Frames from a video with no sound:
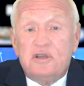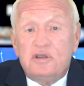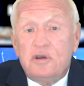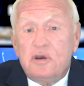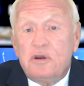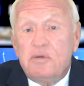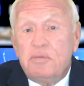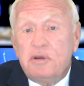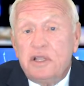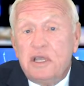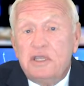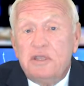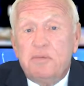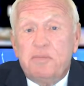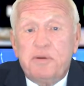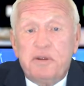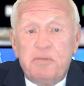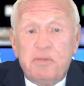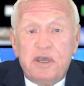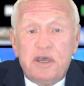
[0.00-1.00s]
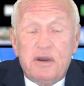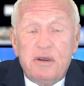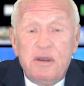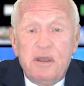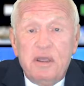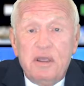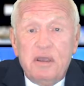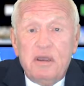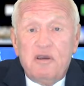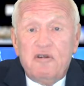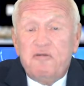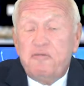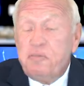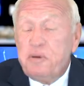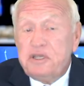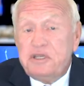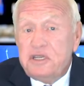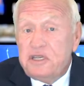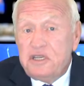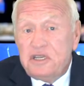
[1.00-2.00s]
которая была, например, в
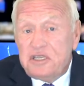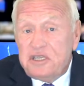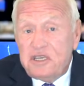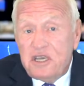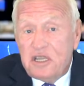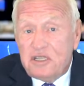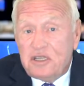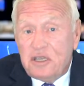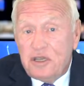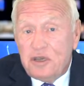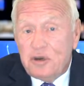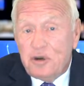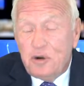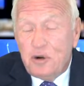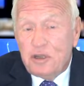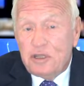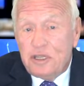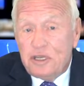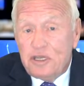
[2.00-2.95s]
50-е годы,